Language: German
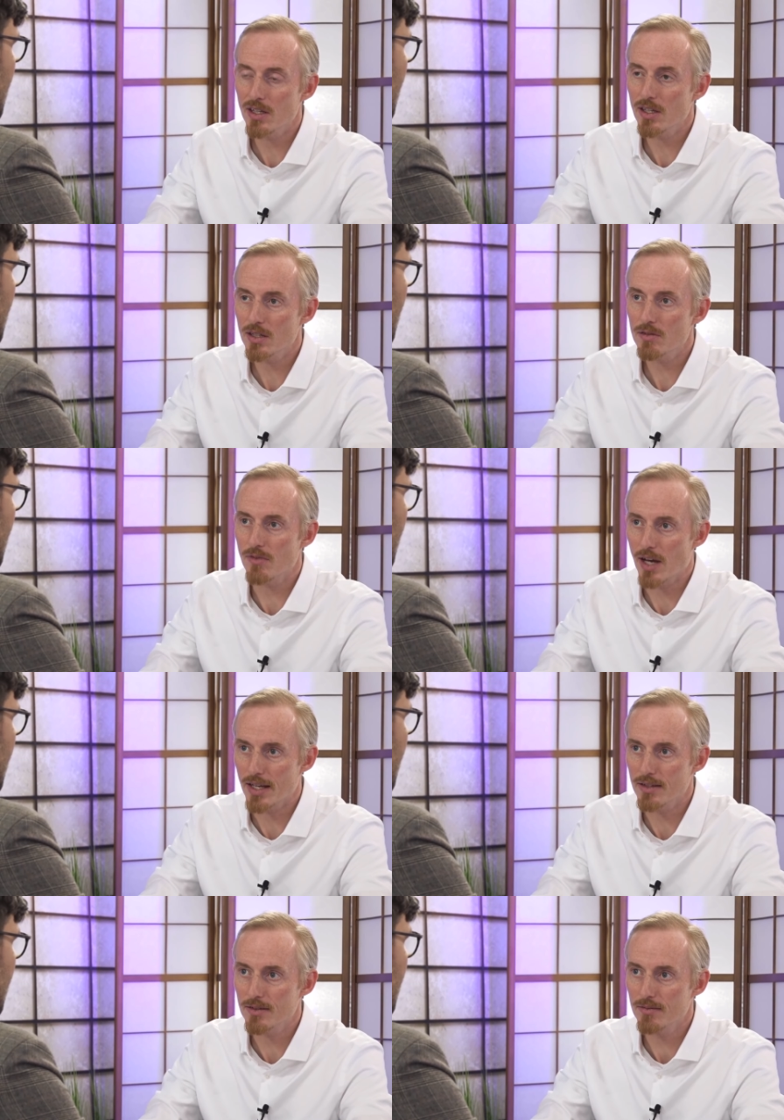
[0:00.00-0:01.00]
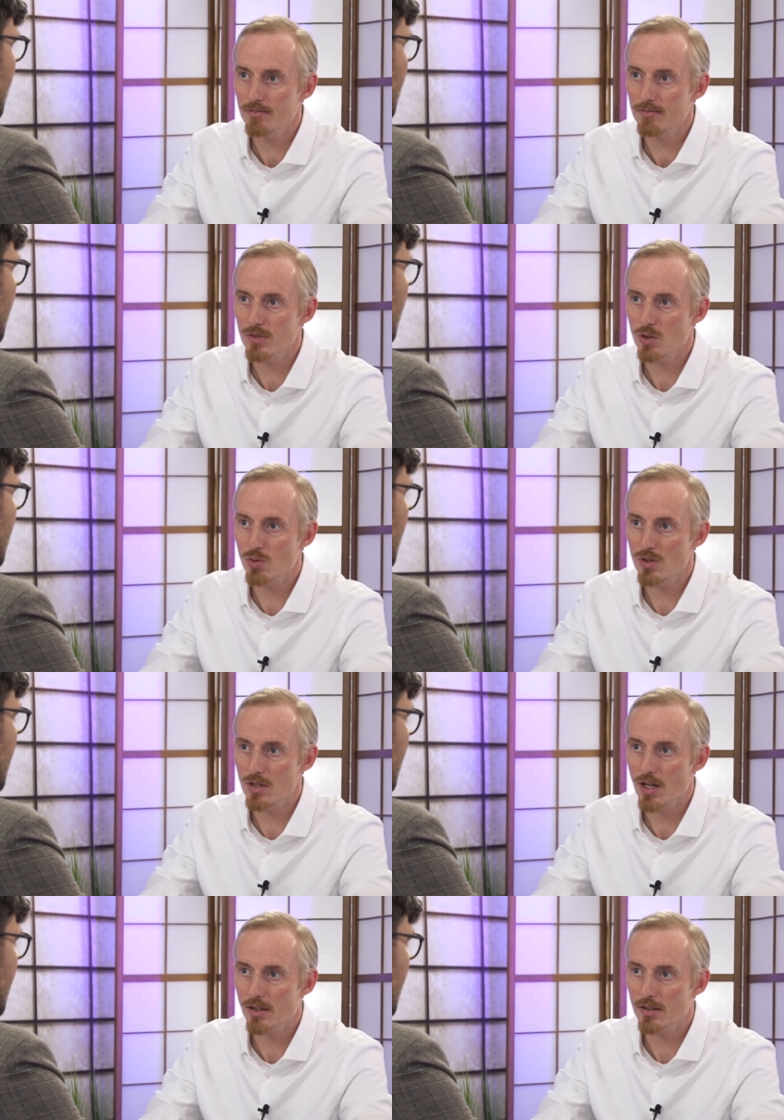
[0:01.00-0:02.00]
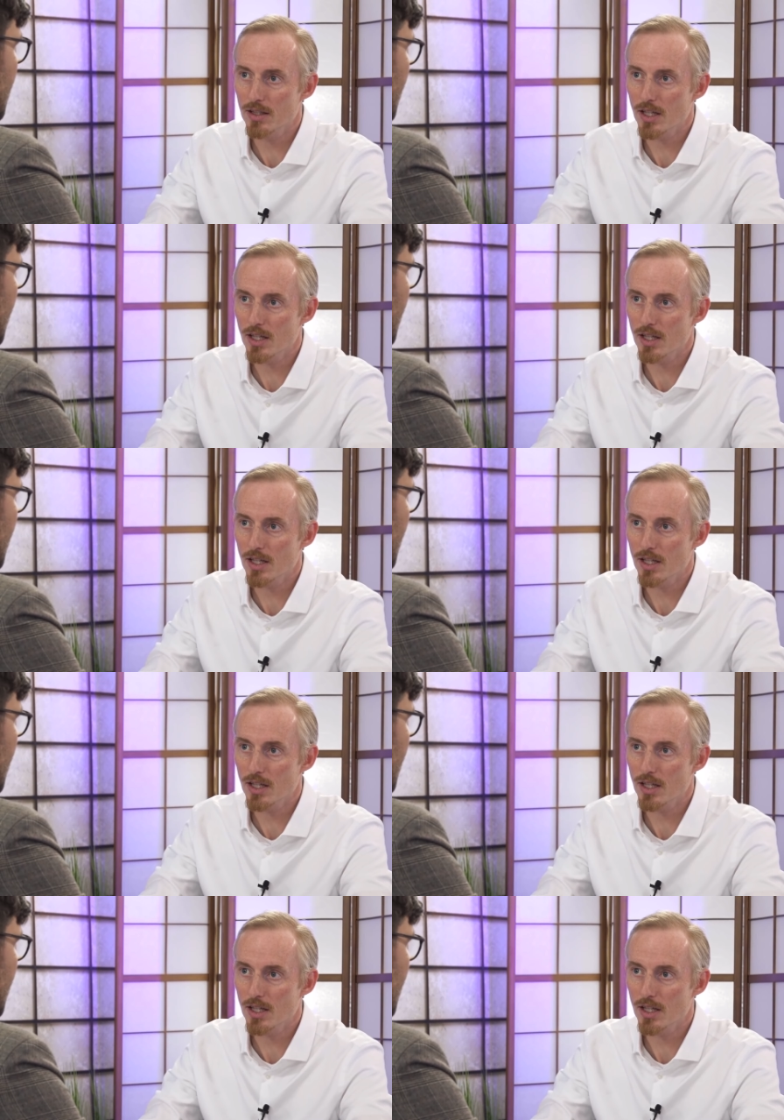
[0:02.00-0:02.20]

wenn ich es weiß, wie Goethe sagte.